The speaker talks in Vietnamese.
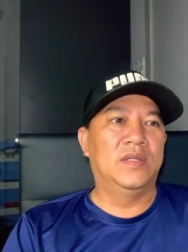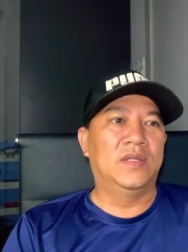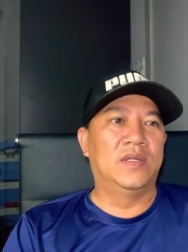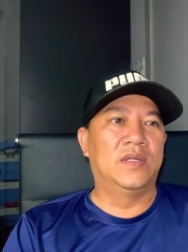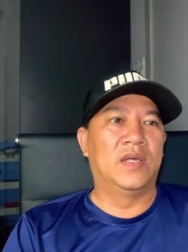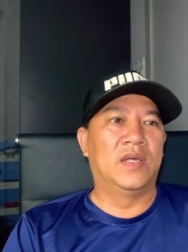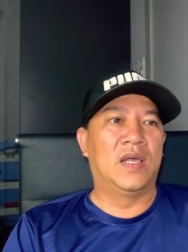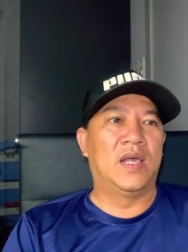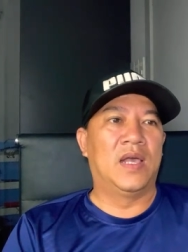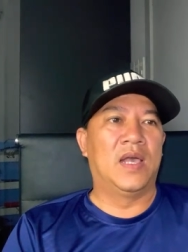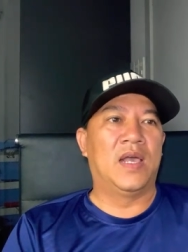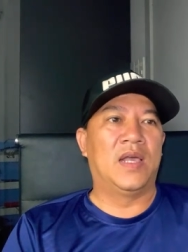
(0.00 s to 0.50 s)

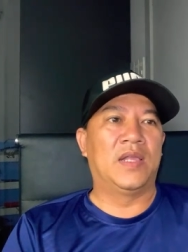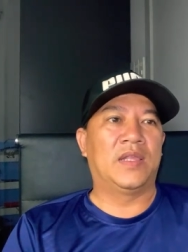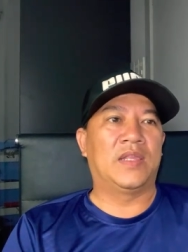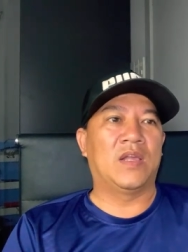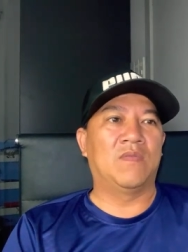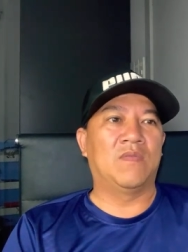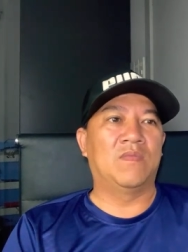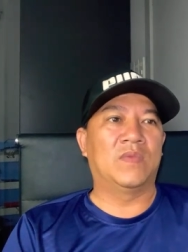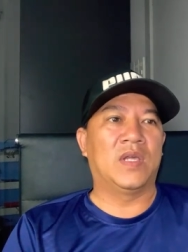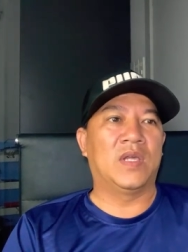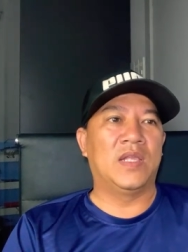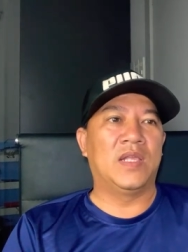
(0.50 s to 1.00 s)
à,
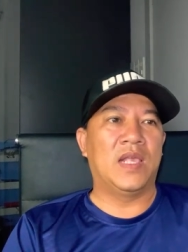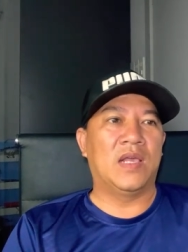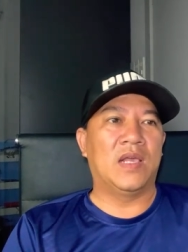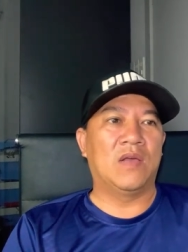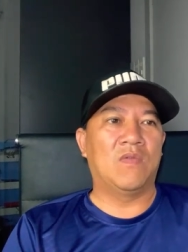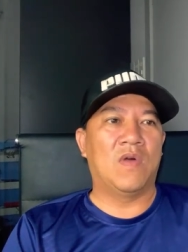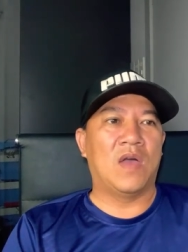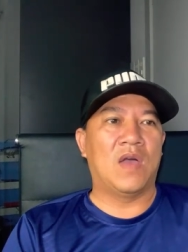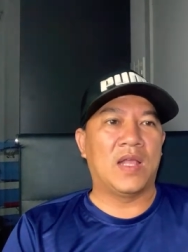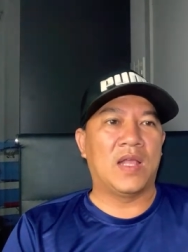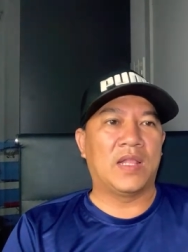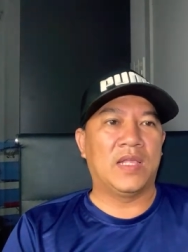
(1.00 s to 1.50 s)
trong thời
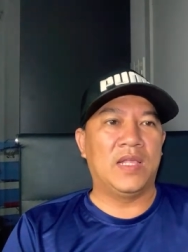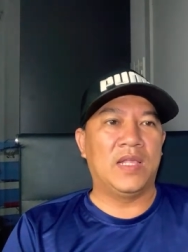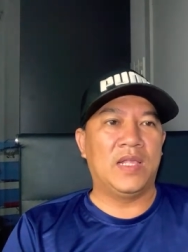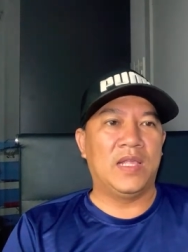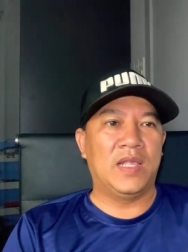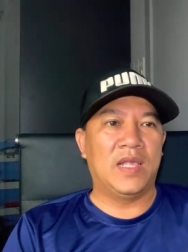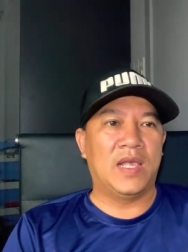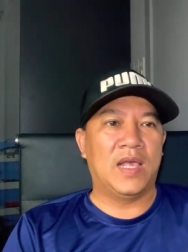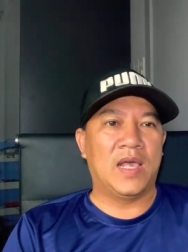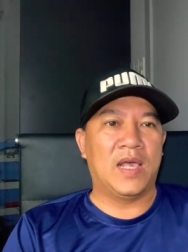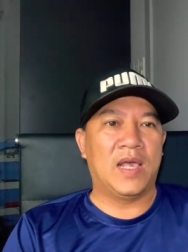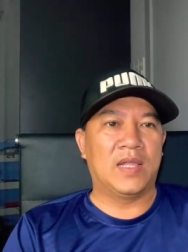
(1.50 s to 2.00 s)
gian qua
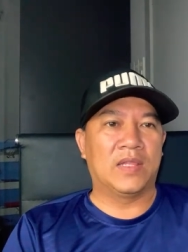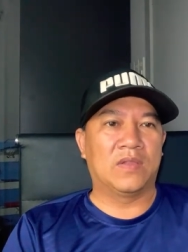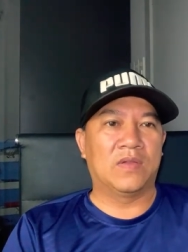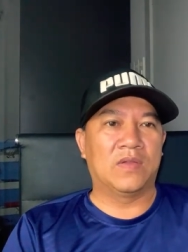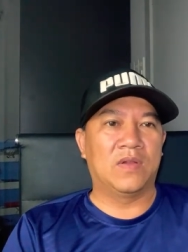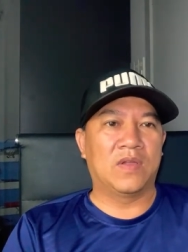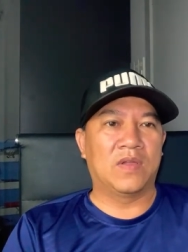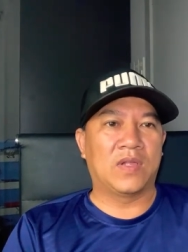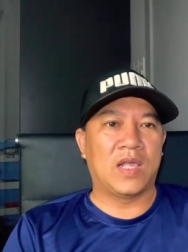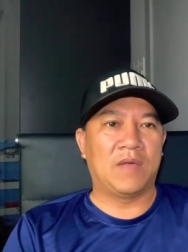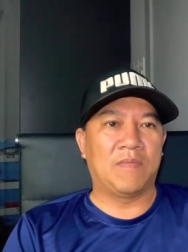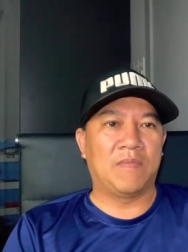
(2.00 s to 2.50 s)
thì à,
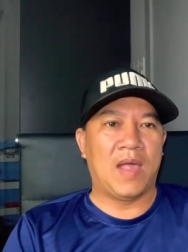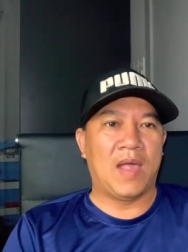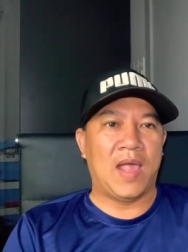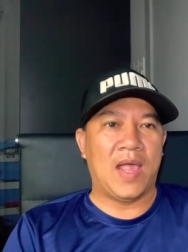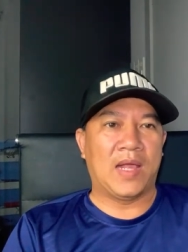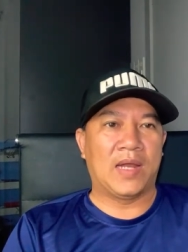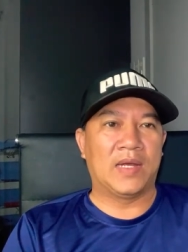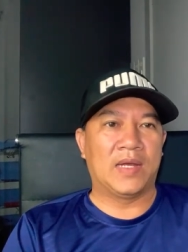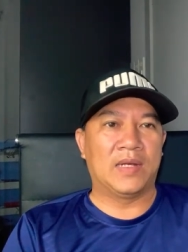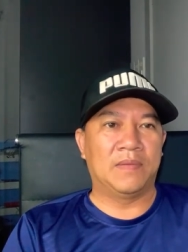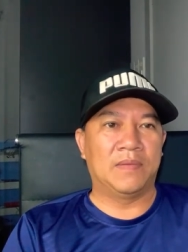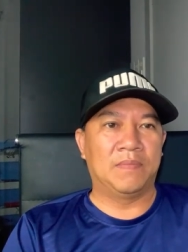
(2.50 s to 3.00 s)
tôi nói các
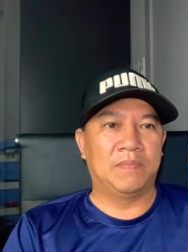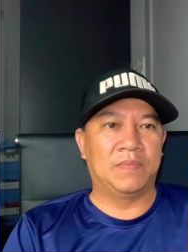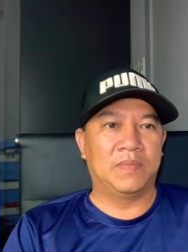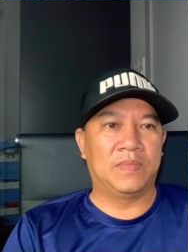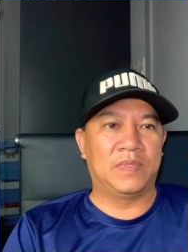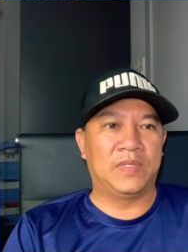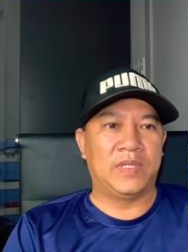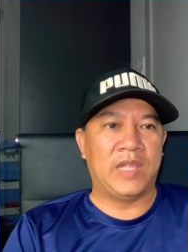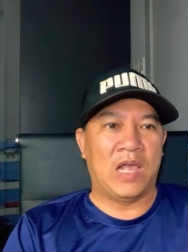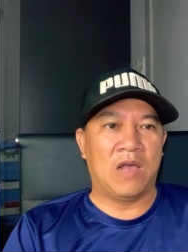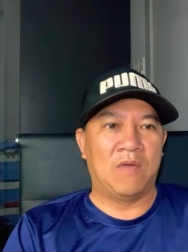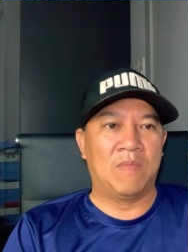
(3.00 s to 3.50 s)
bạn
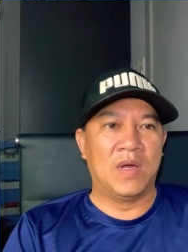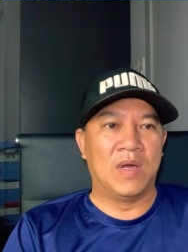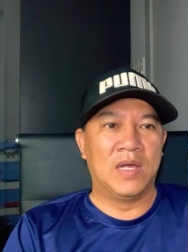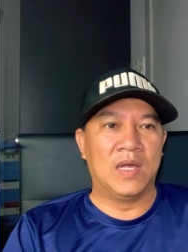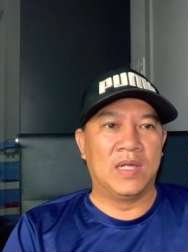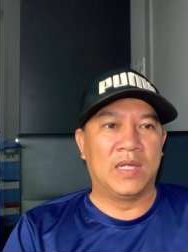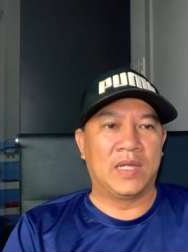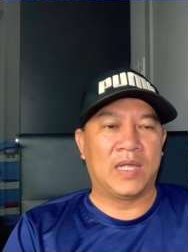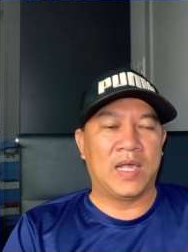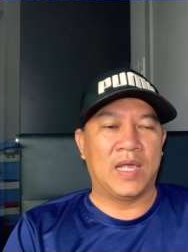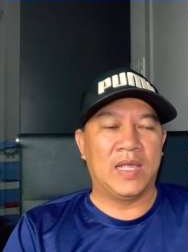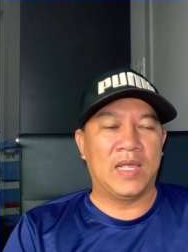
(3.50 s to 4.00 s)
chào
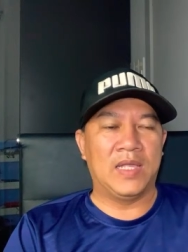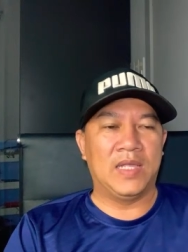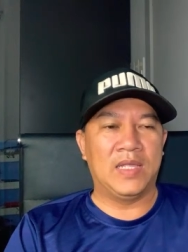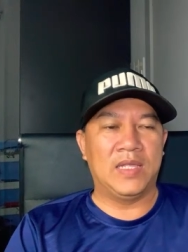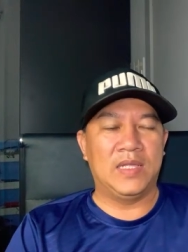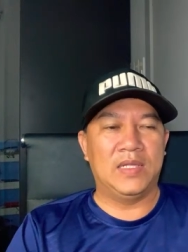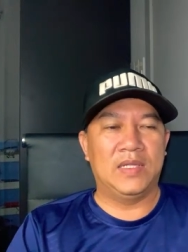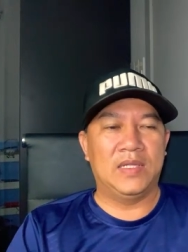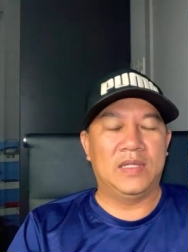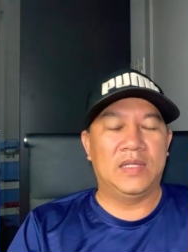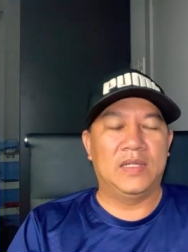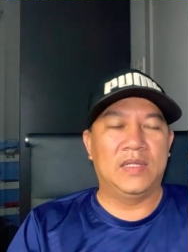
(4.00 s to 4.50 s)
mừng
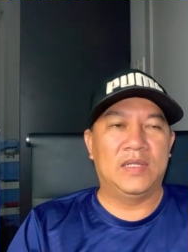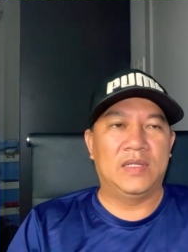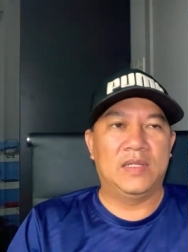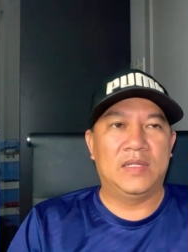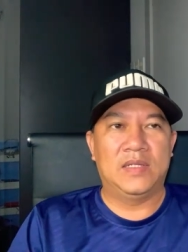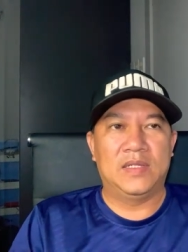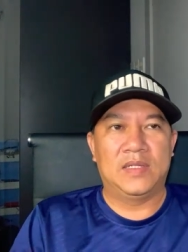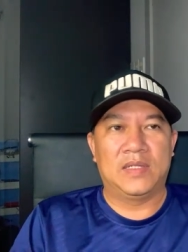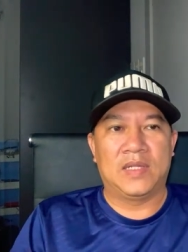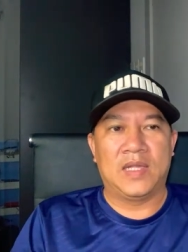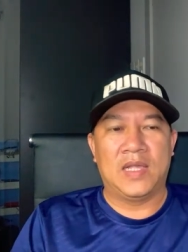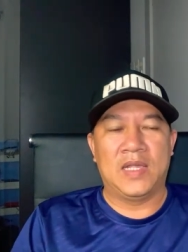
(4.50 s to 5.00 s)
cái
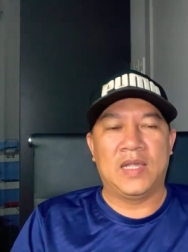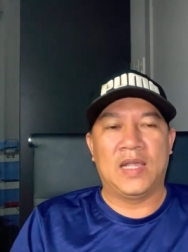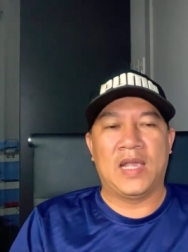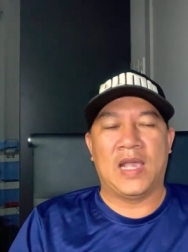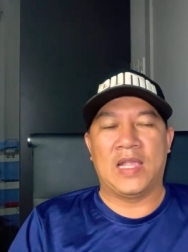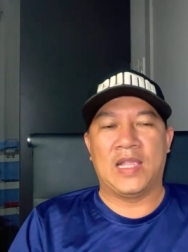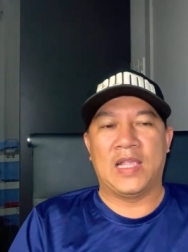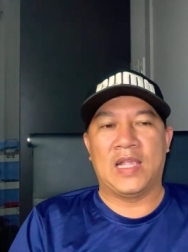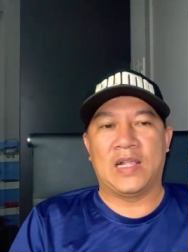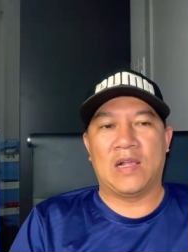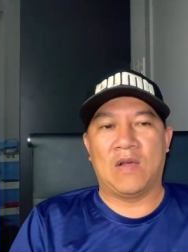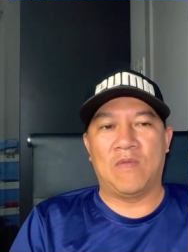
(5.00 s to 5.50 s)
cái
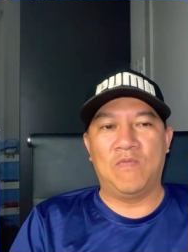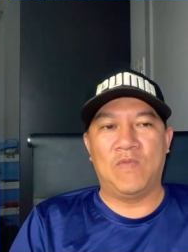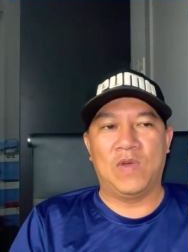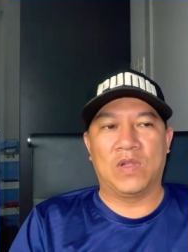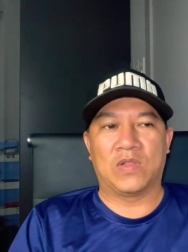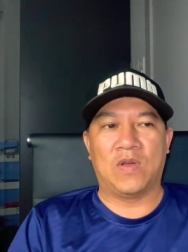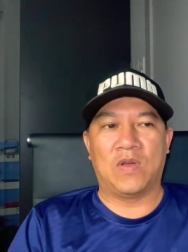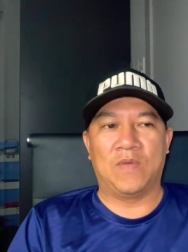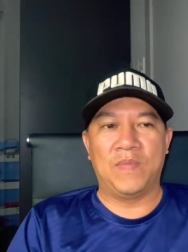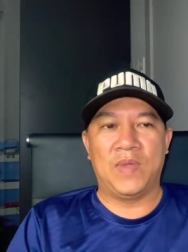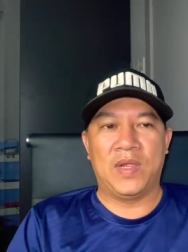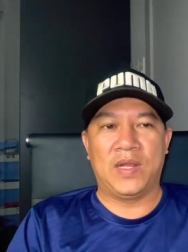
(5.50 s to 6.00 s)
ngày giải phóng
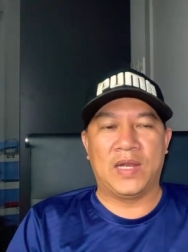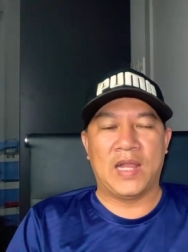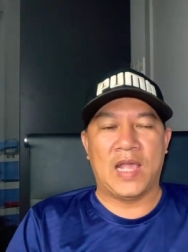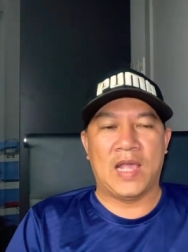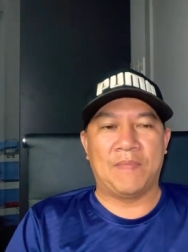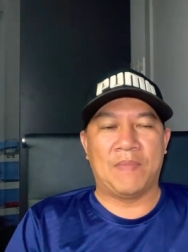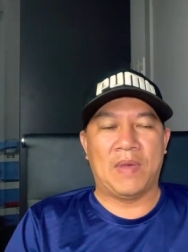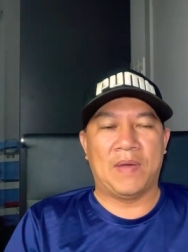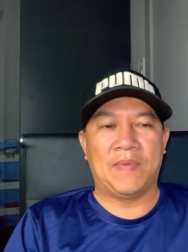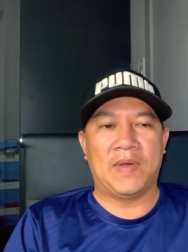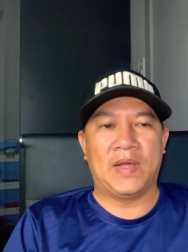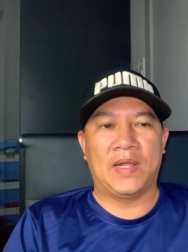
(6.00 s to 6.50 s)
hoàn toàn miền
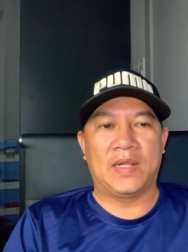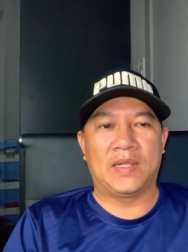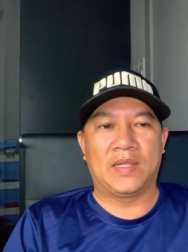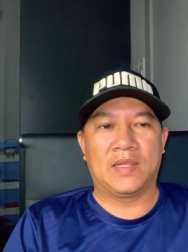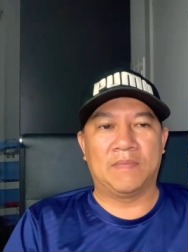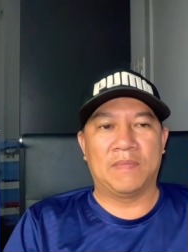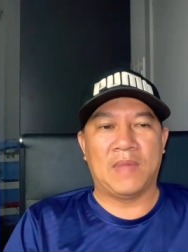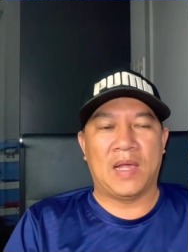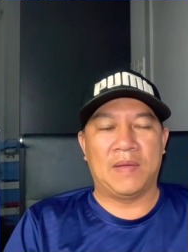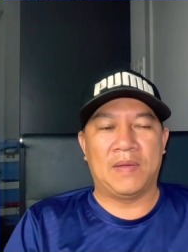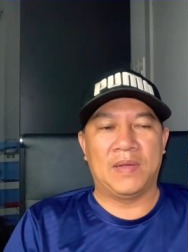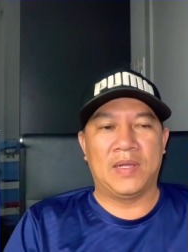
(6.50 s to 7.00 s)
Nam 30
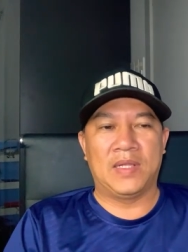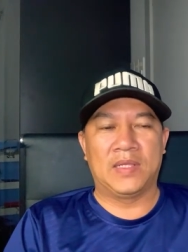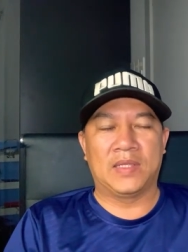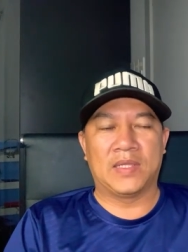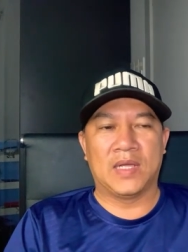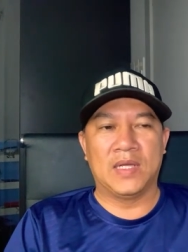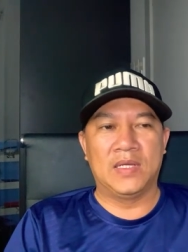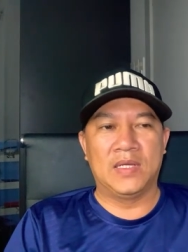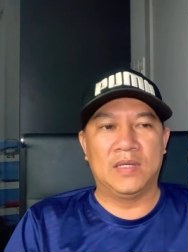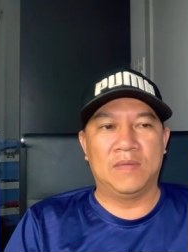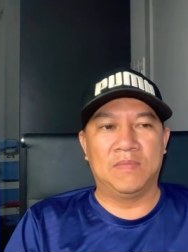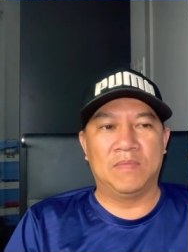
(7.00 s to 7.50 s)
tháng 30 tháng
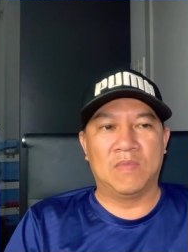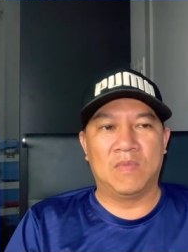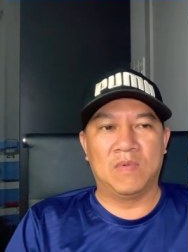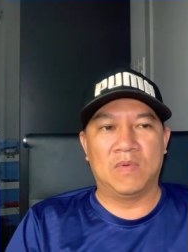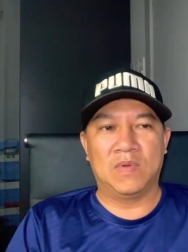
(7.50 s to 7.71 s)
4